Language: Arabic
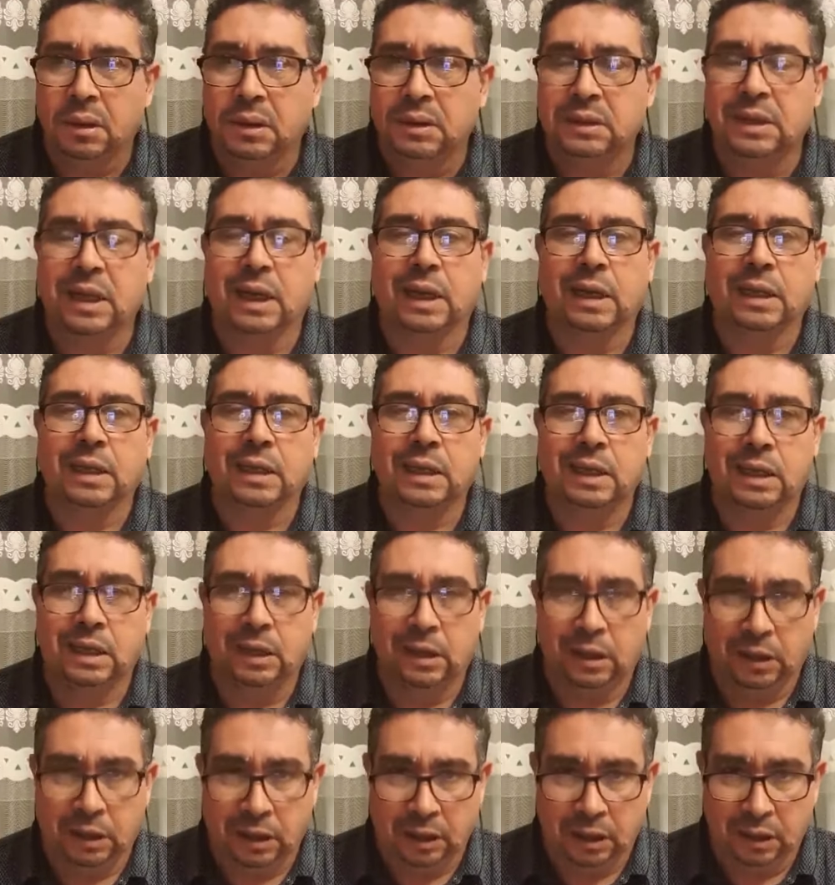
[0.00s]

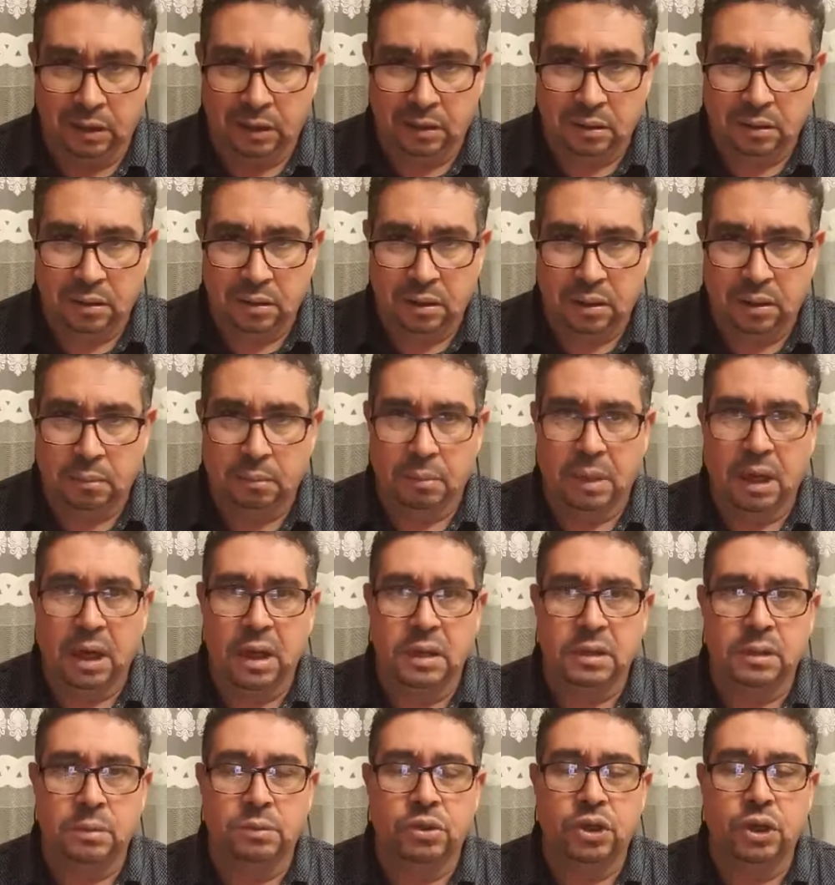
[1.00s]
ترقيعي ما
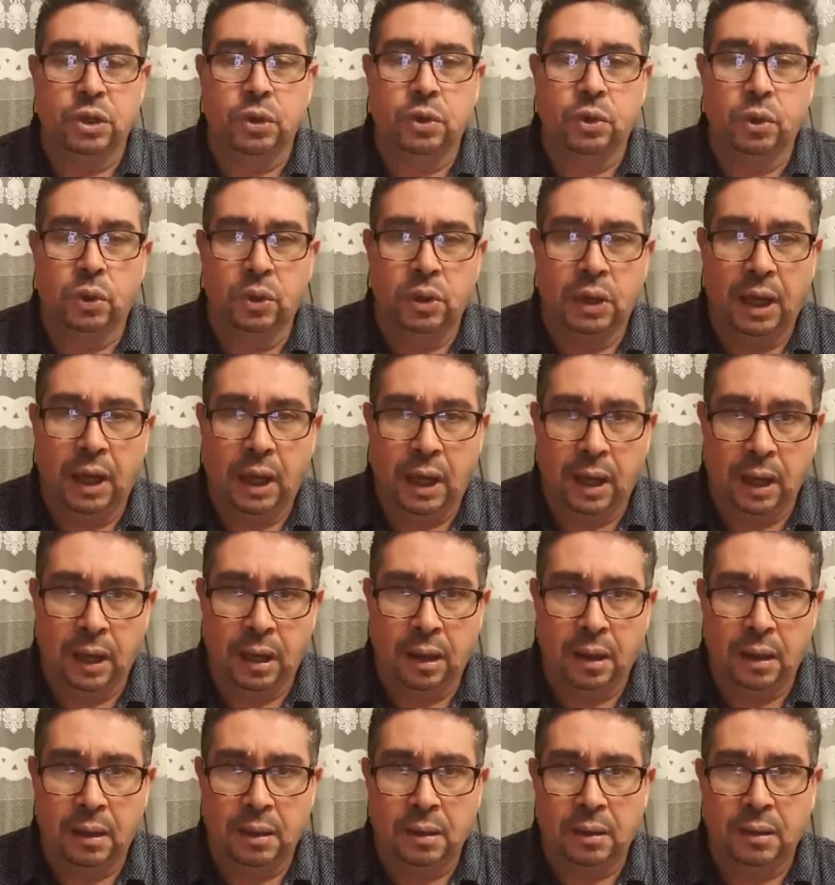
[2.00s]
لازمش يكون
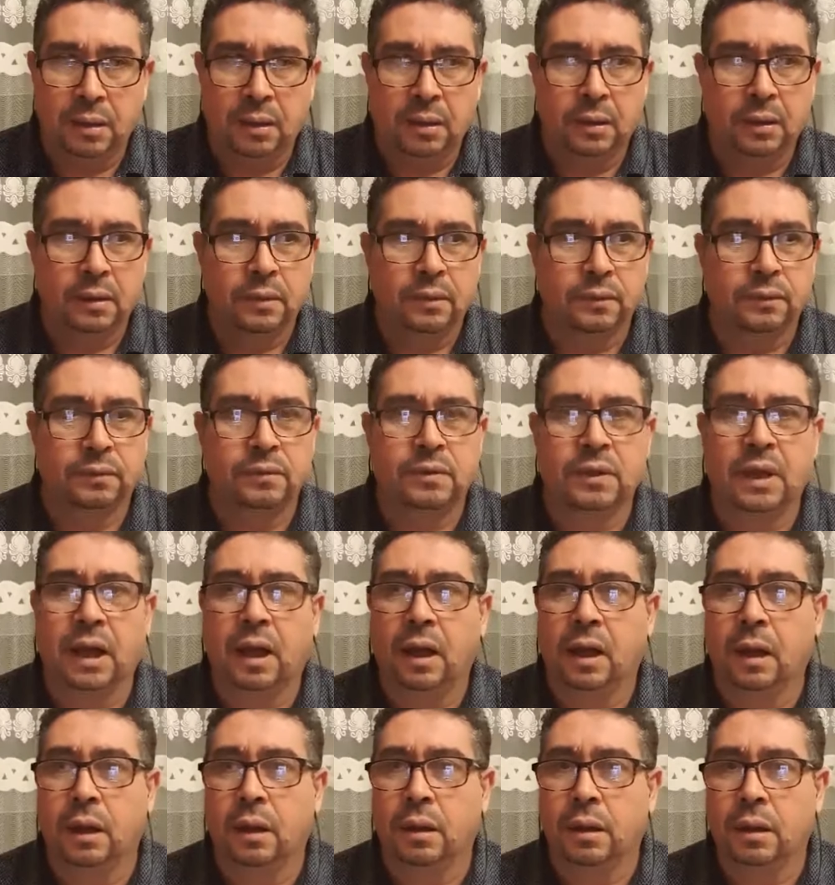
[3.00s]
حل
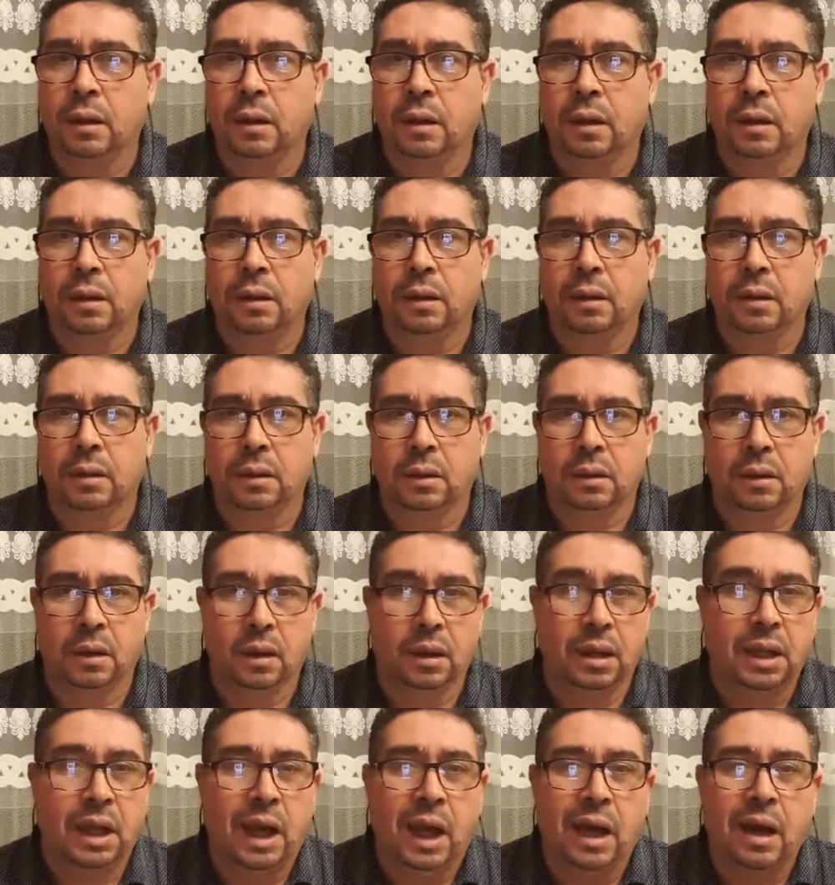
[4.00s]
نتاع آه،
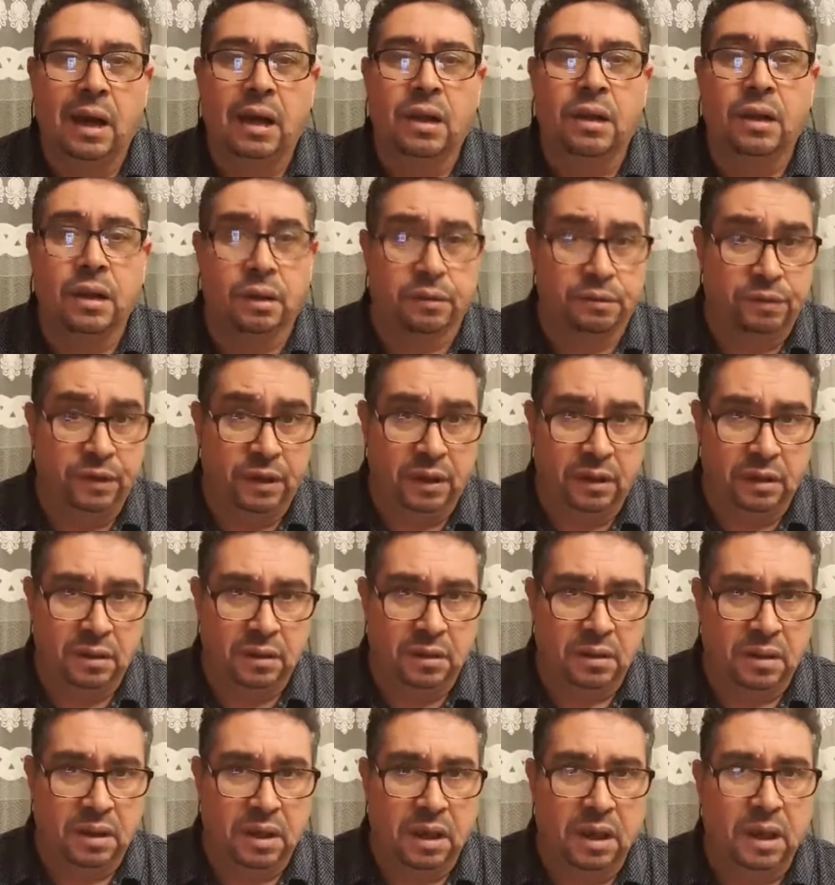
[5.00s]
حل ظرفي
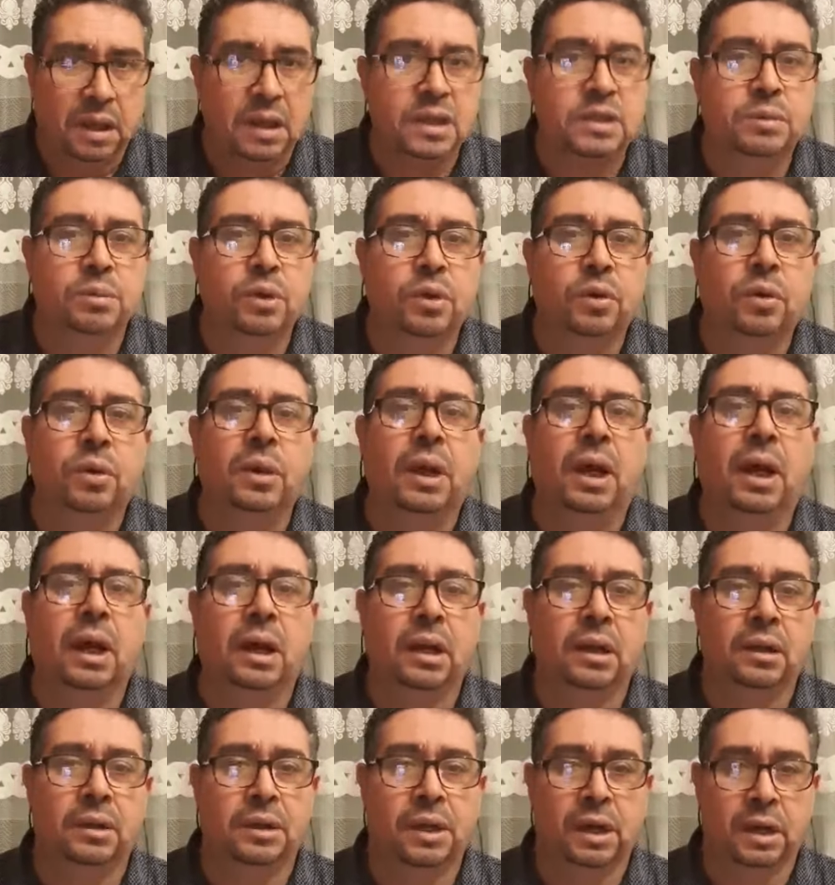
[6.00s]
لازم يكون حل
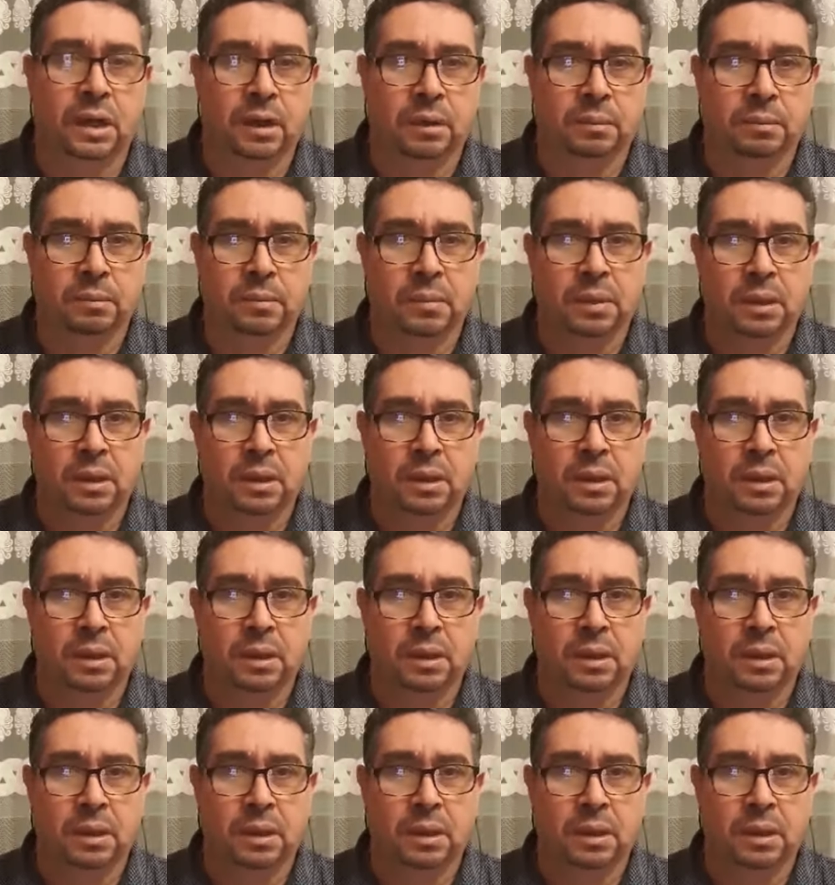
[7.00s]
دائم